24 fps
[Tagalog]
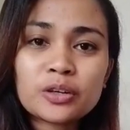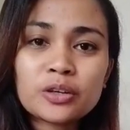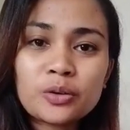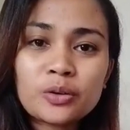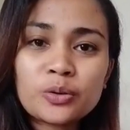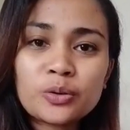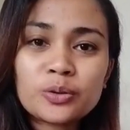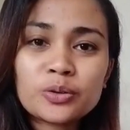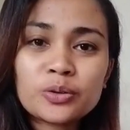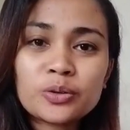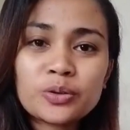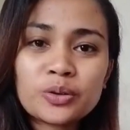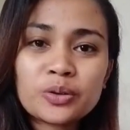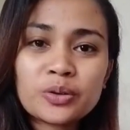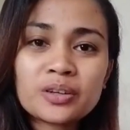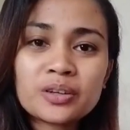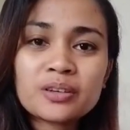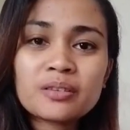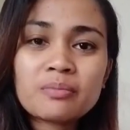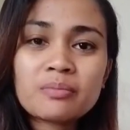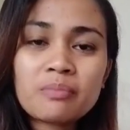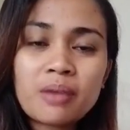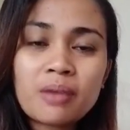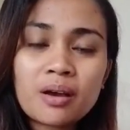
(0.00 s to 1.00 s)
I know you
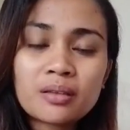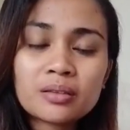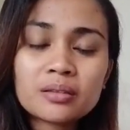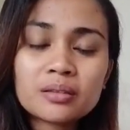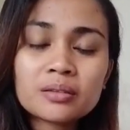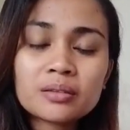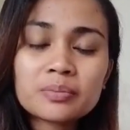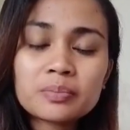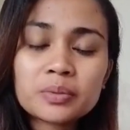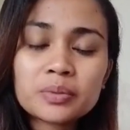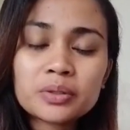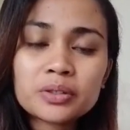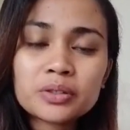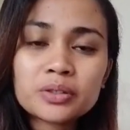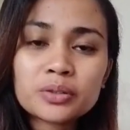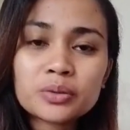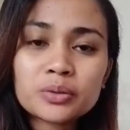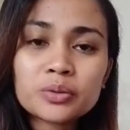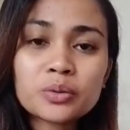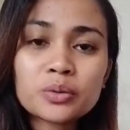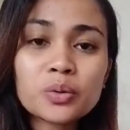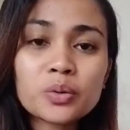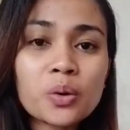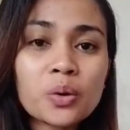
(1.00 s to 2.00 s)
are the better
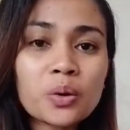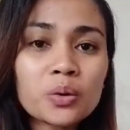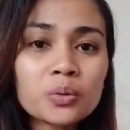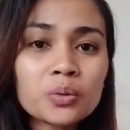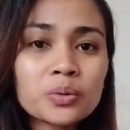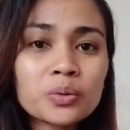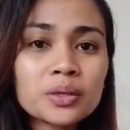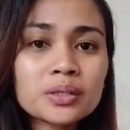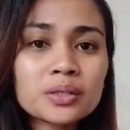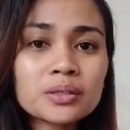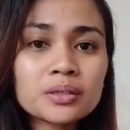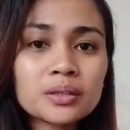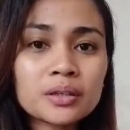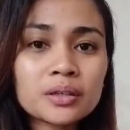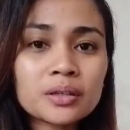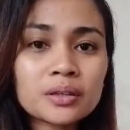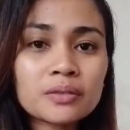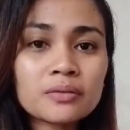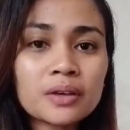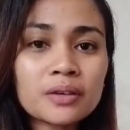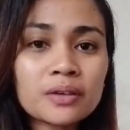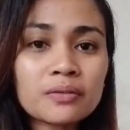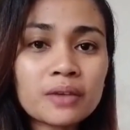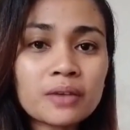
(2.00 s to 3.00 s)
person who always
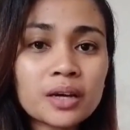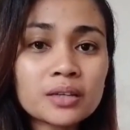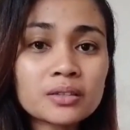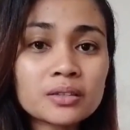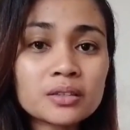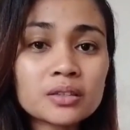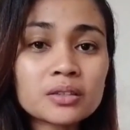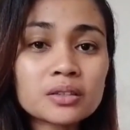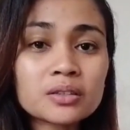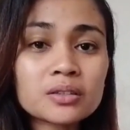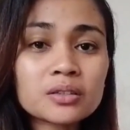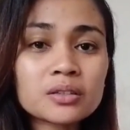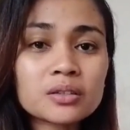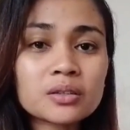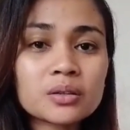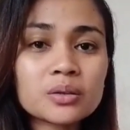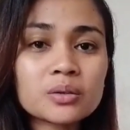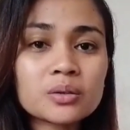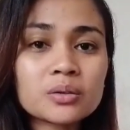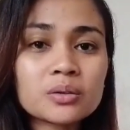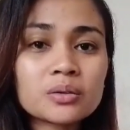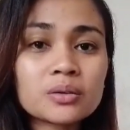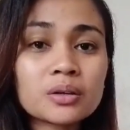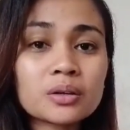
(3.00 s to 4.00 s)
give advices to
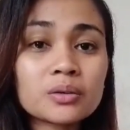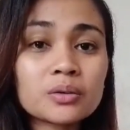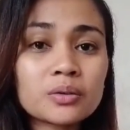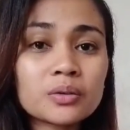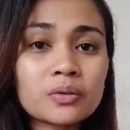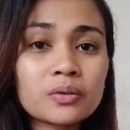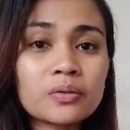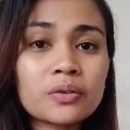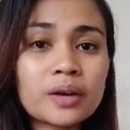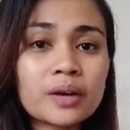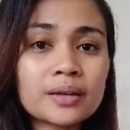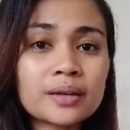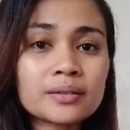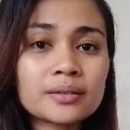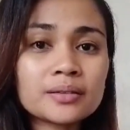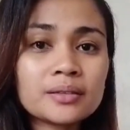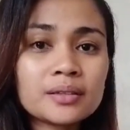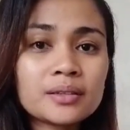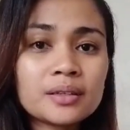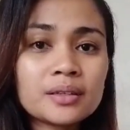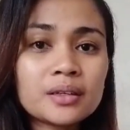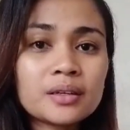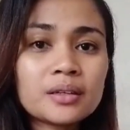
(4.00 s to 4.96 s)
a good friend.